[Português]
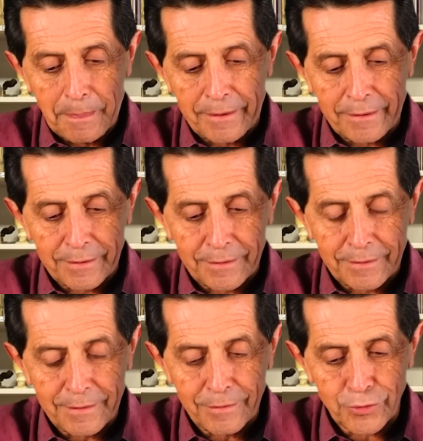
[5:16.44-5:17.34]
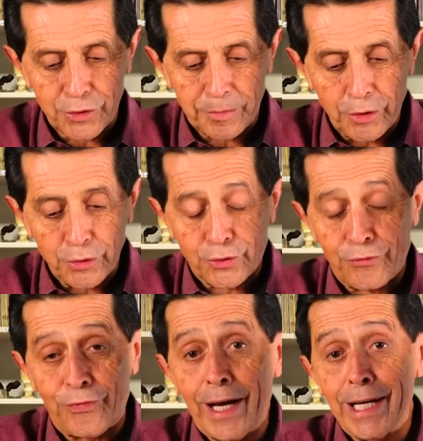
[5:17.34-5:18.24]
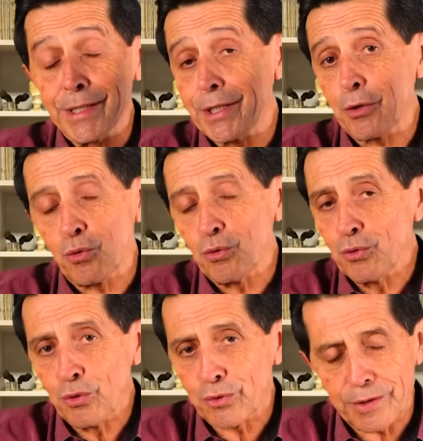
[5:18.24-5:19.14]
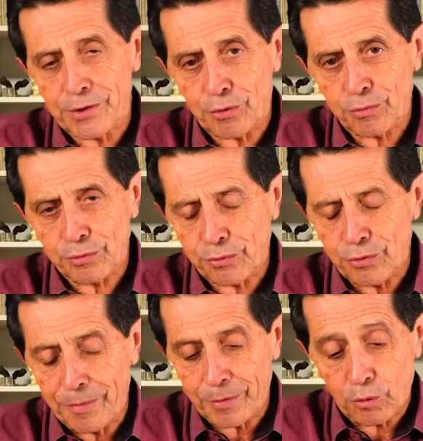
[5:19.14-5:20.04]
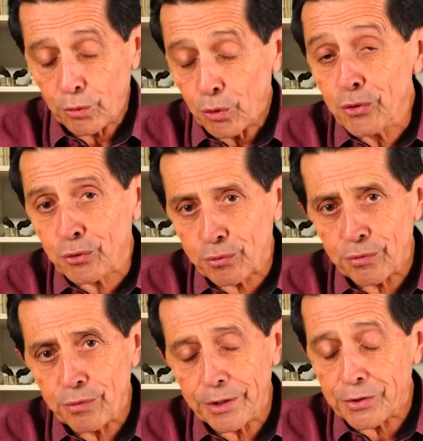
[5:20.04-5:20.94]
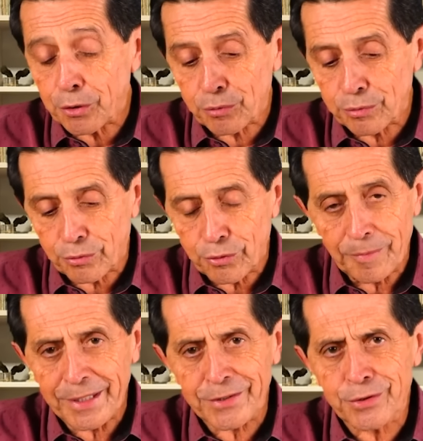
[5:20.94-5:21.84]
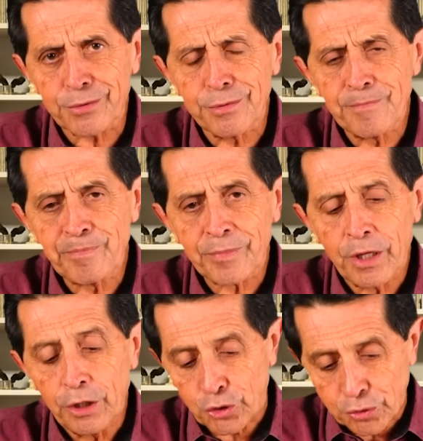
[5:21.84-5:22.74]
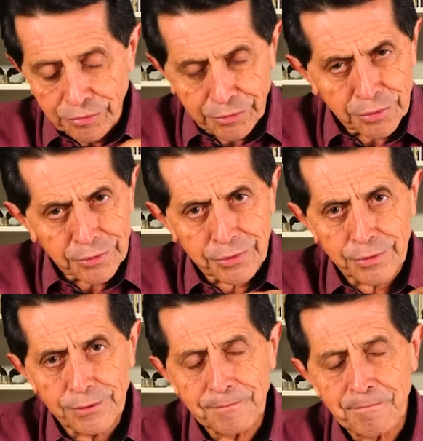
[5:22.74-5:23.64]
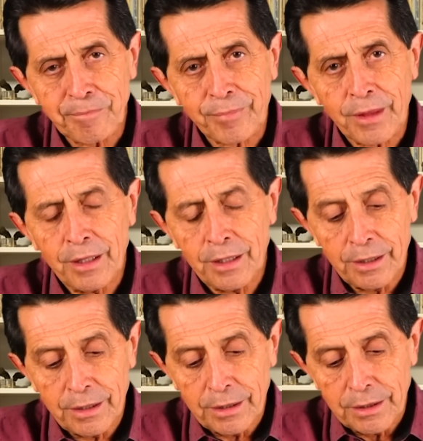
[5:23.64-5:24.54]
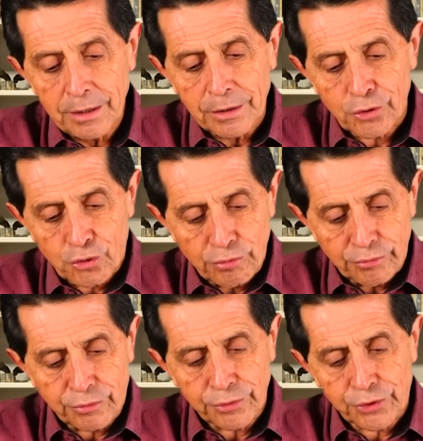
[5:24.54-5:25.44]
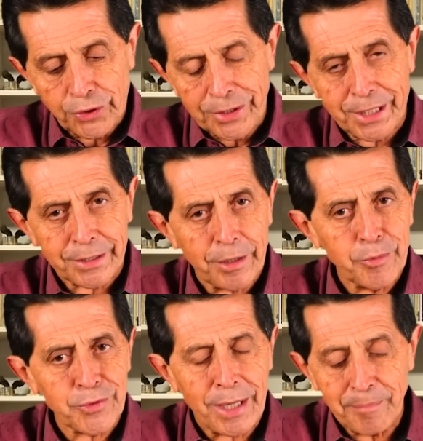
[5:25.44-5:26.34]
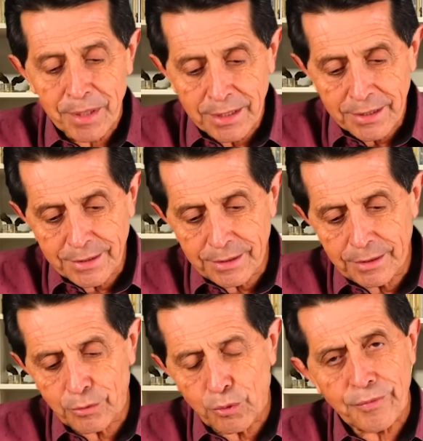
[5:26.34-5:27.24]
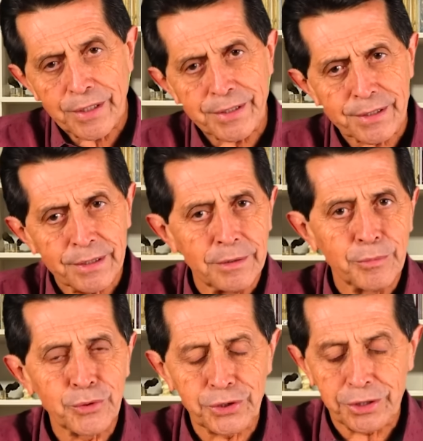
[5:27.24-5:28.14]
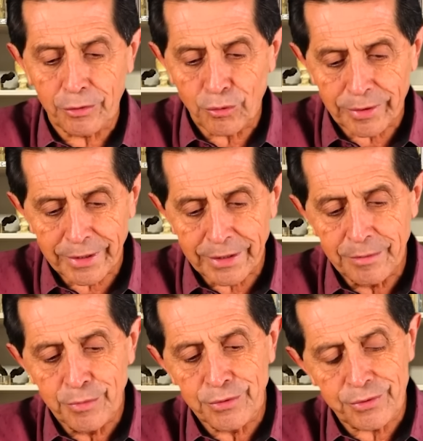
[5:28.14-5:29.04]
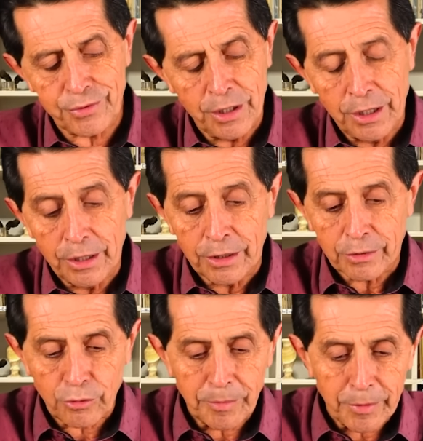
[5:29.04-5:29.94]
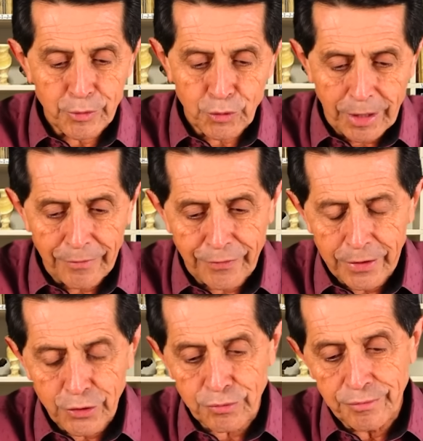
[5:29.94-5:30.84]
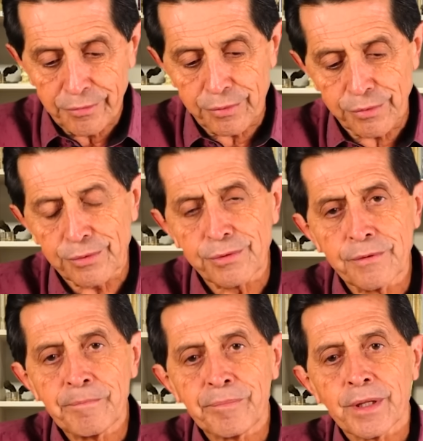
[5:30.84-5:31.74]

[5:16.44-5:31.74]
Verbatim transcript: É, os irmãos fazem conosco esse culto, conosco esse culto doméstico. Juntos Juntos nós sentamos à mesa, conversamos, dialogamos, tomamos um café juntos